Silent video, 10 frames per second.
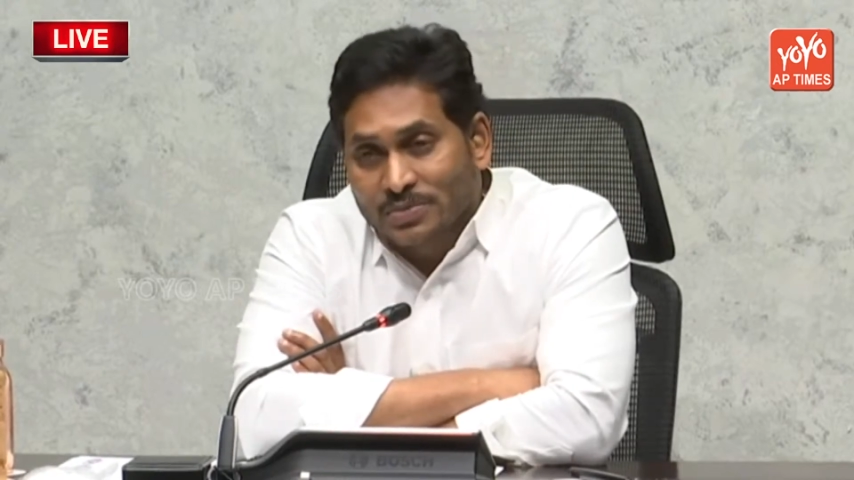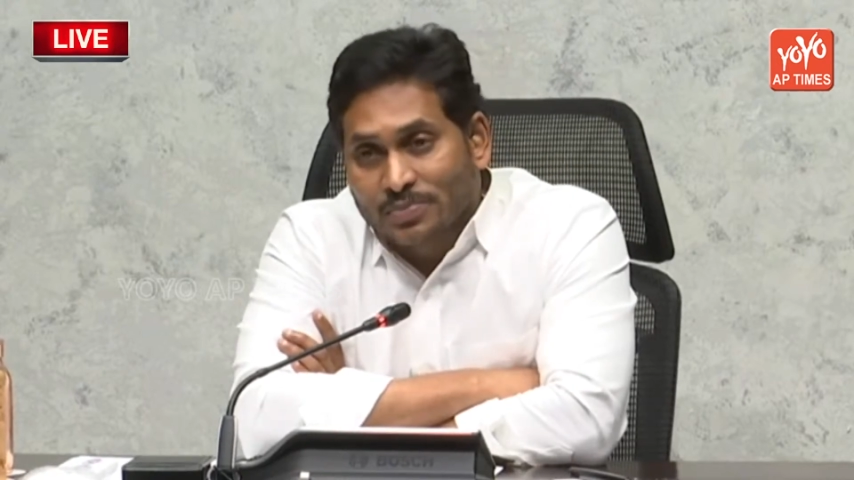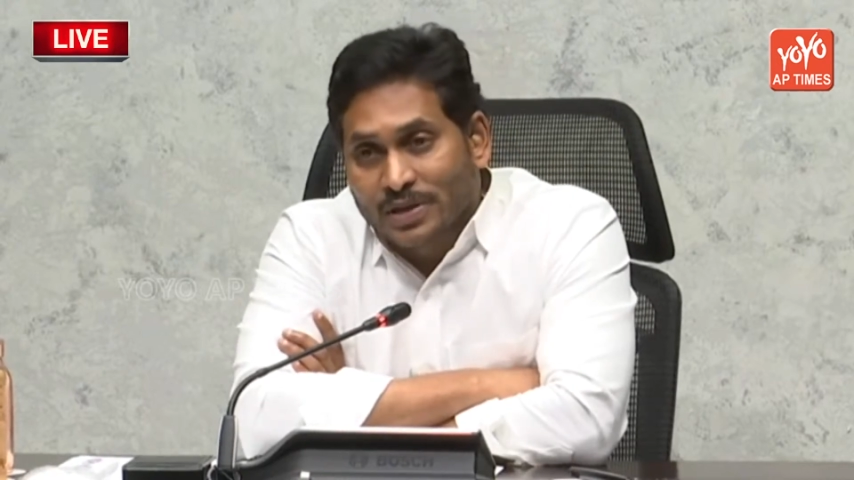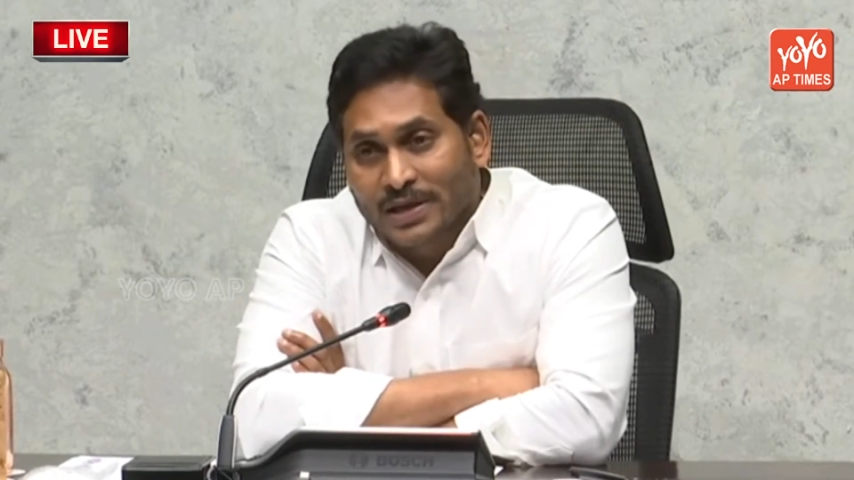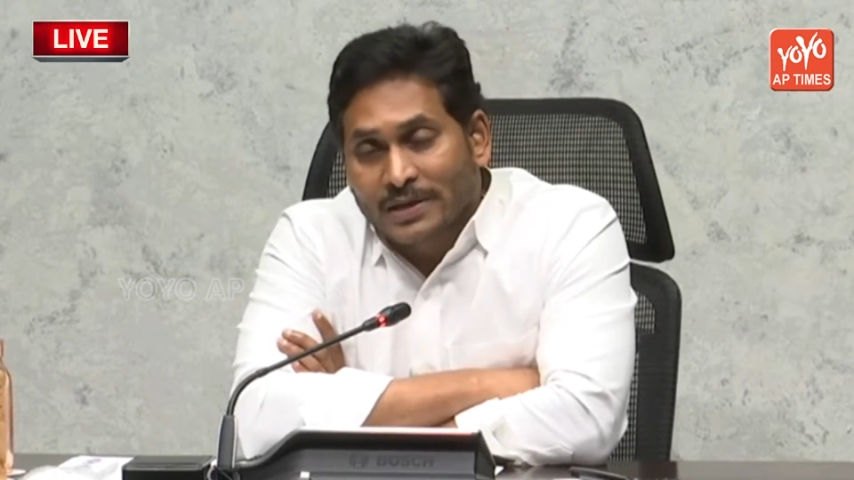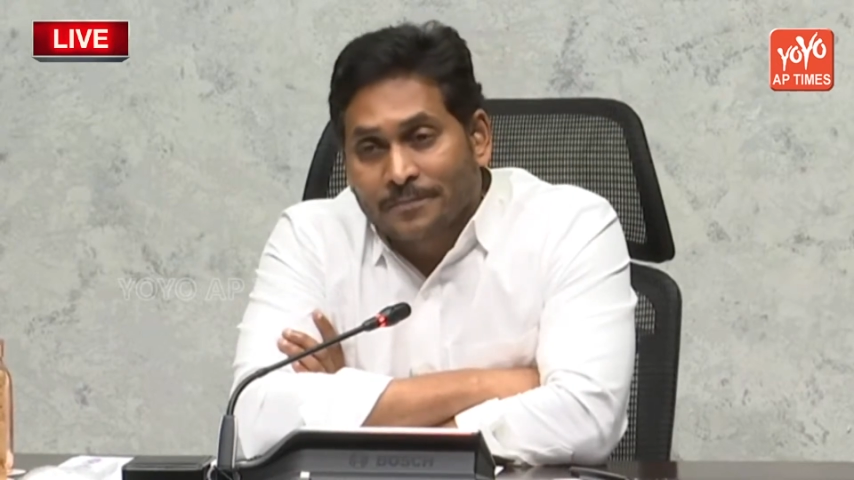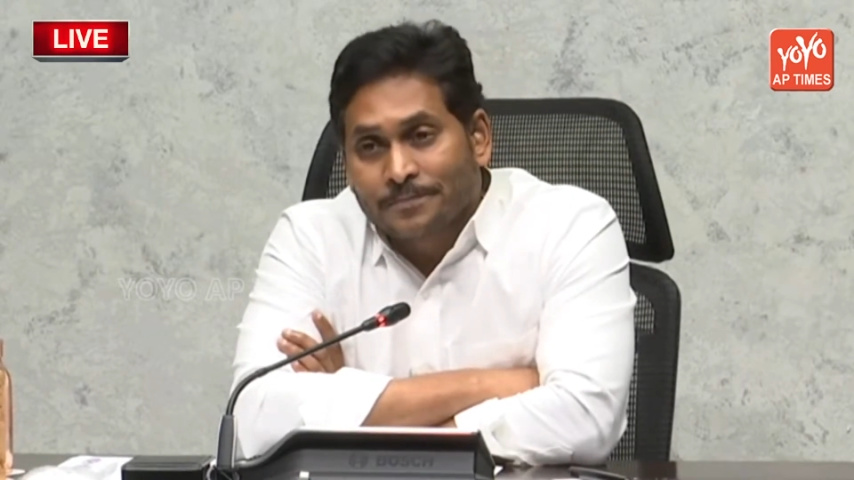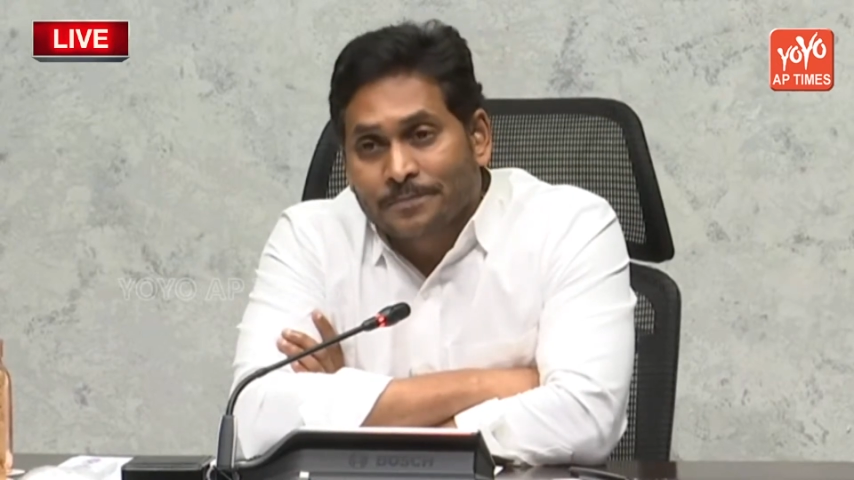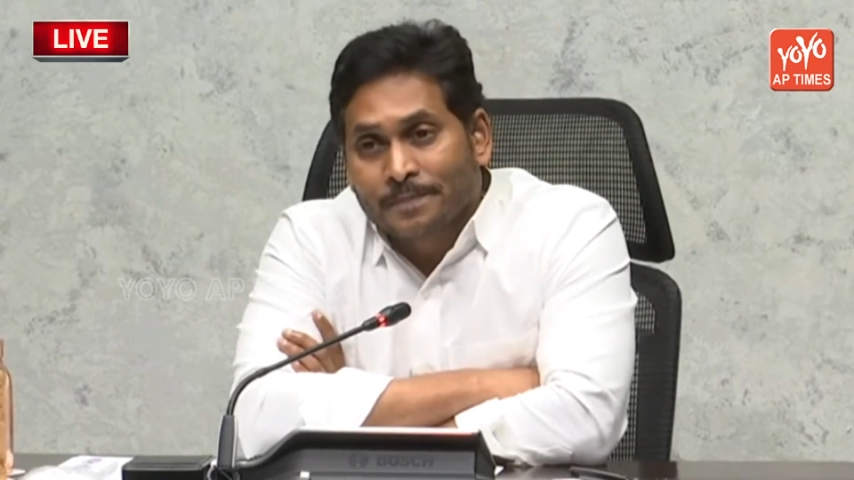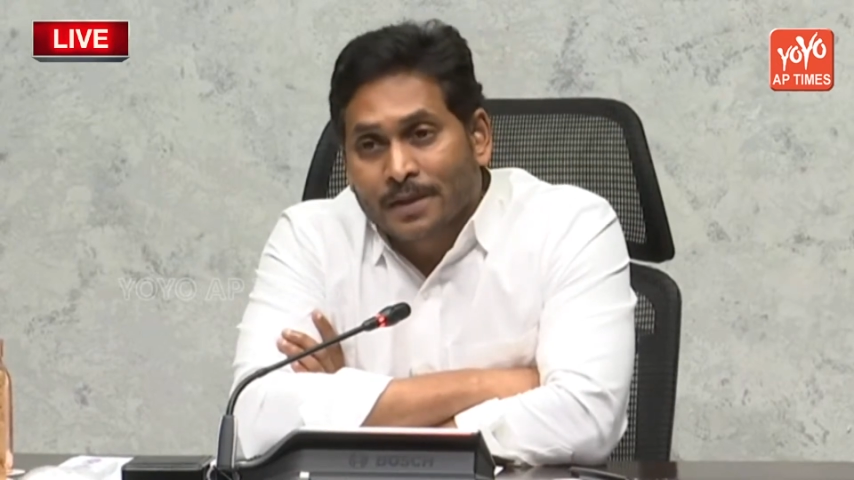చెప్పి
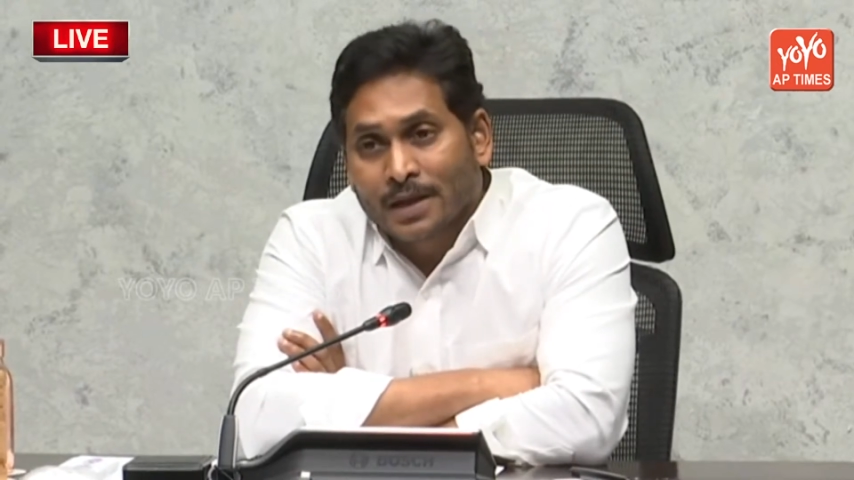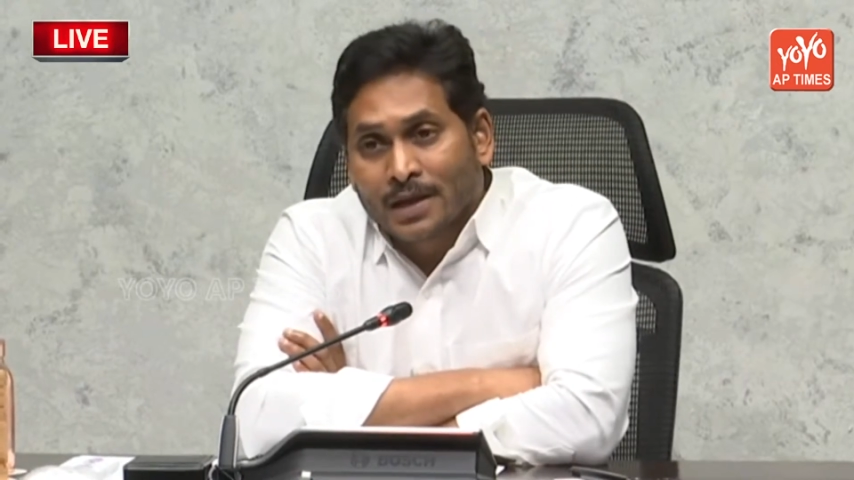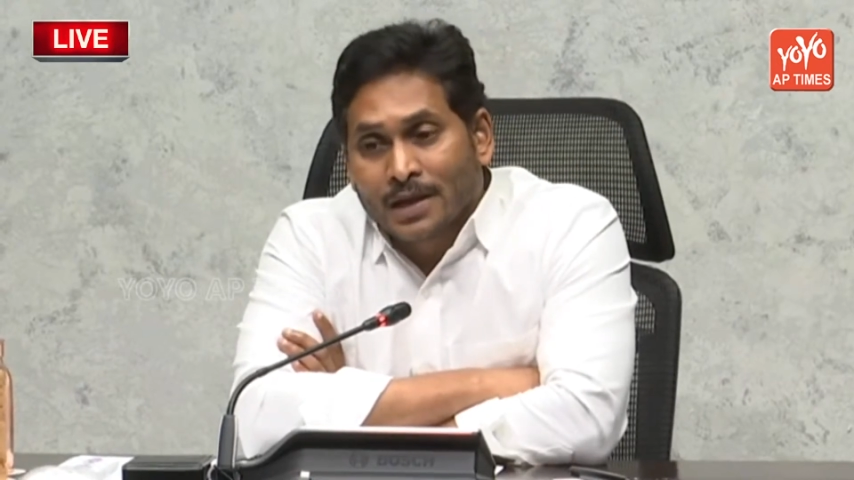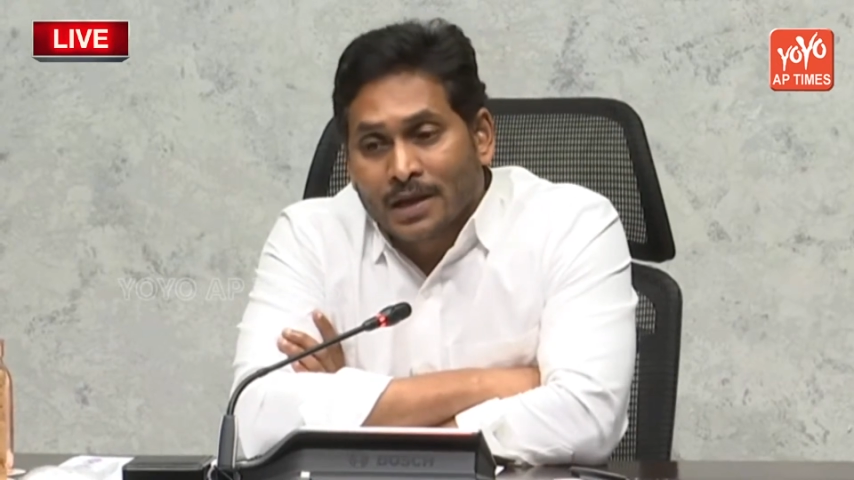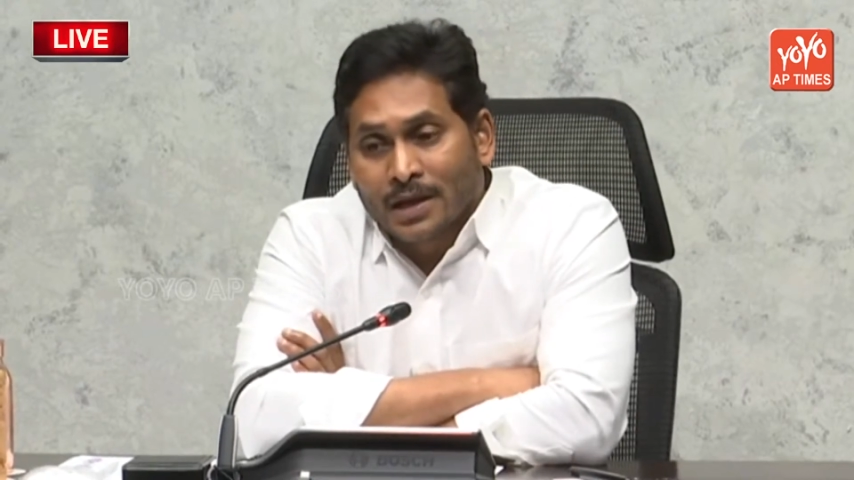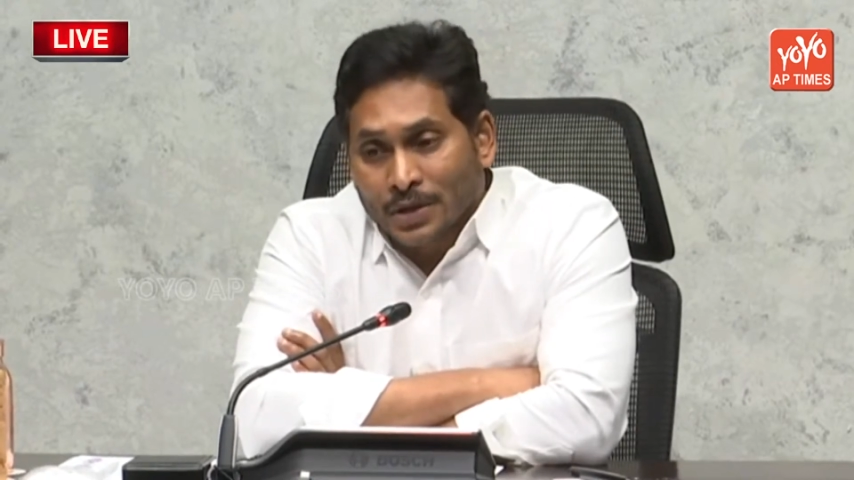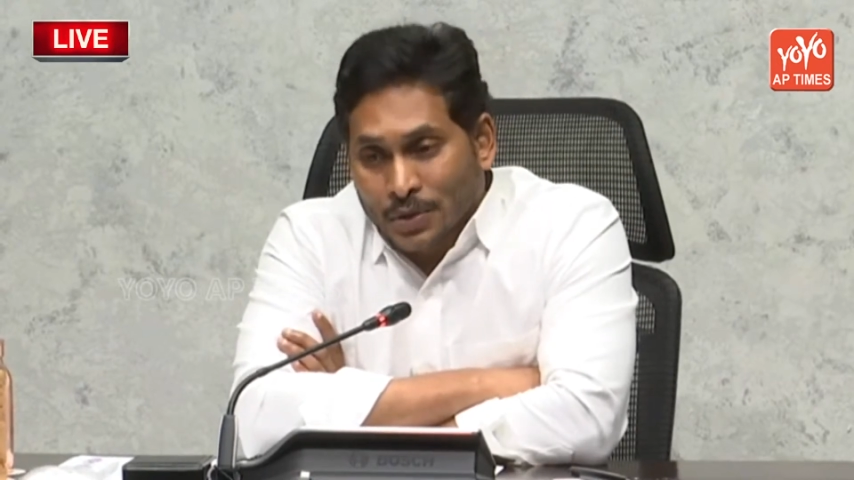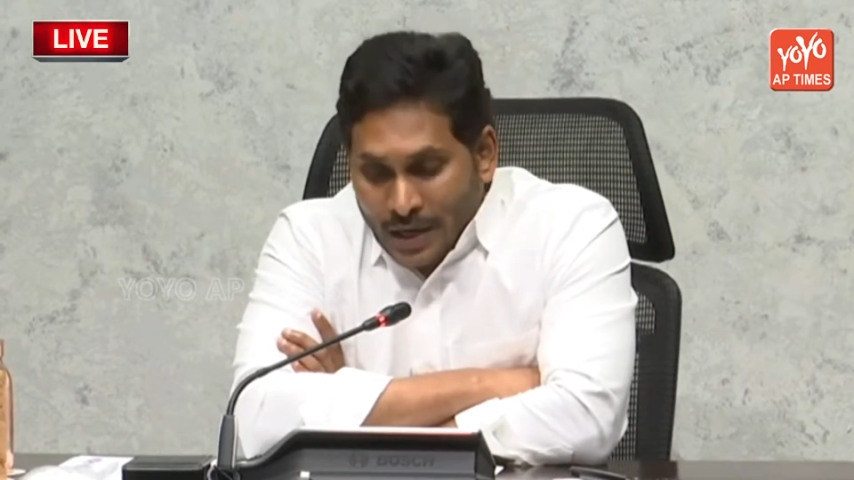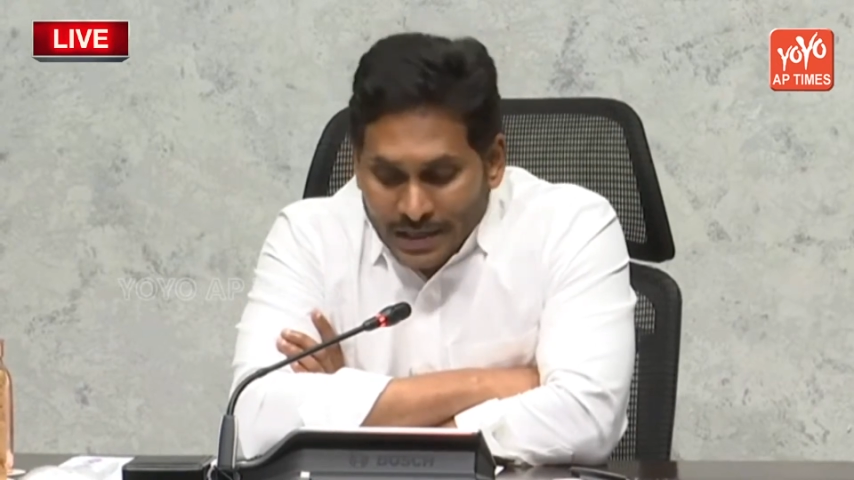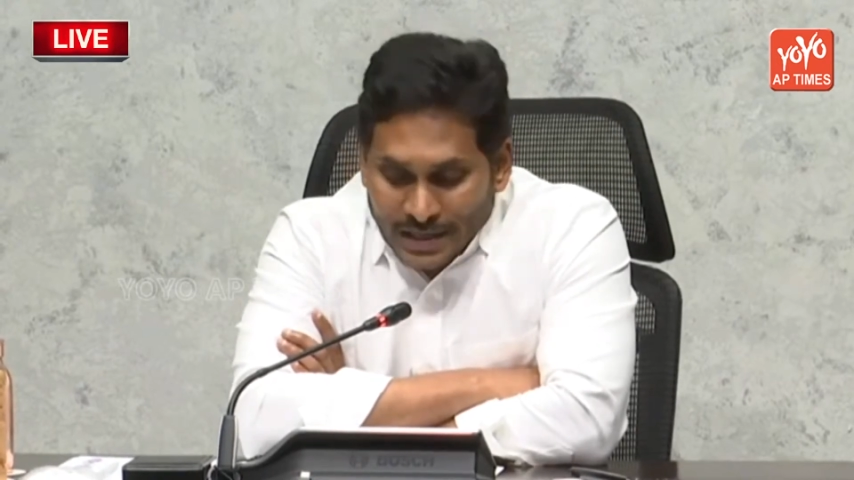
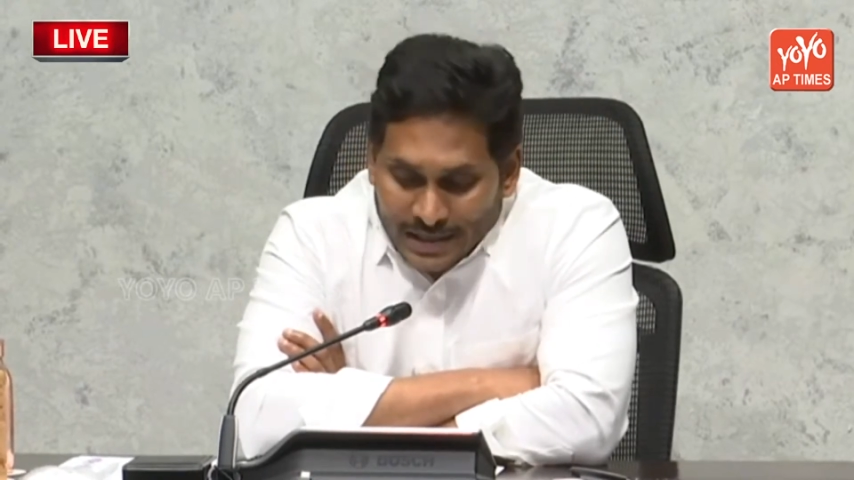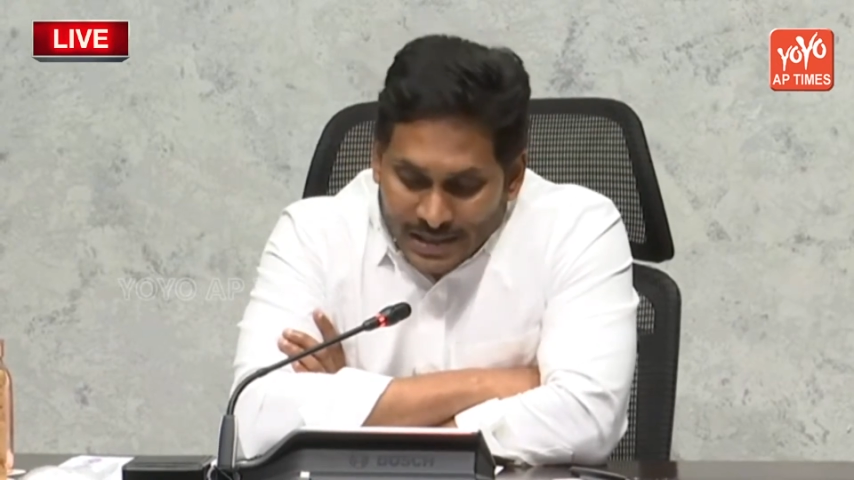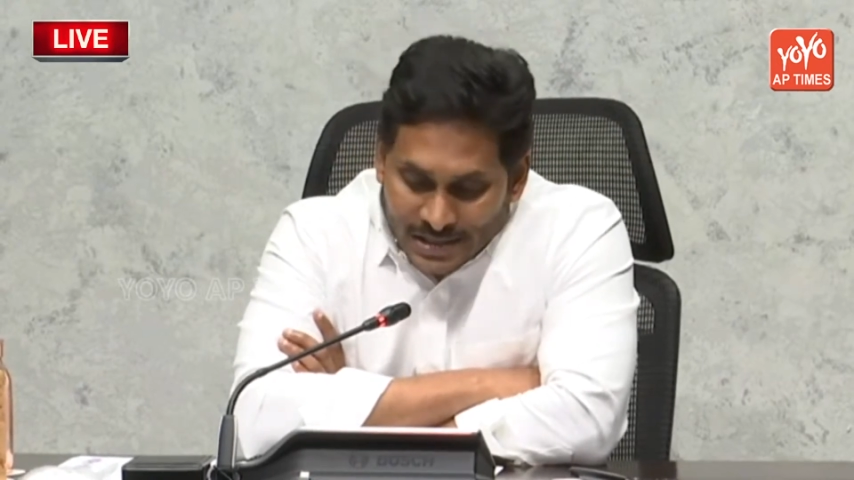యునైటెడ్